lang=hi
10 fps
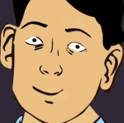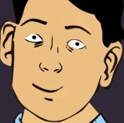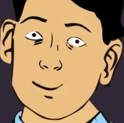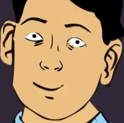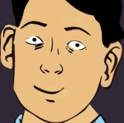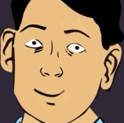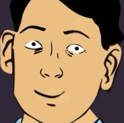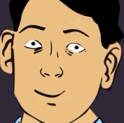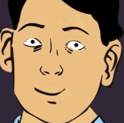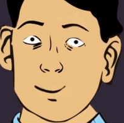एंड देन
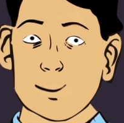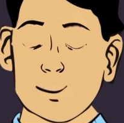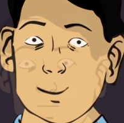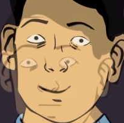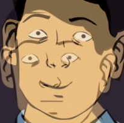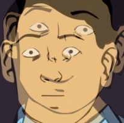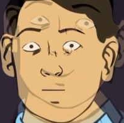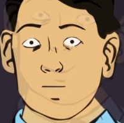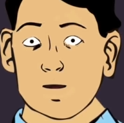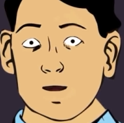उसने कहा
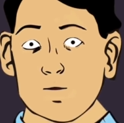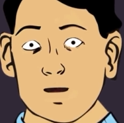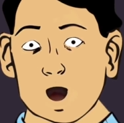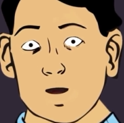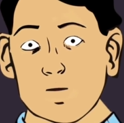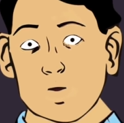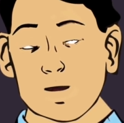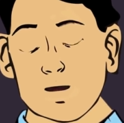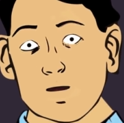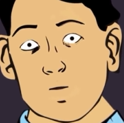असल में ये सब
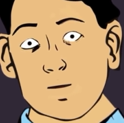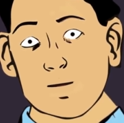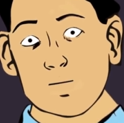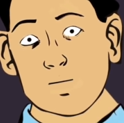नहीं हुआ था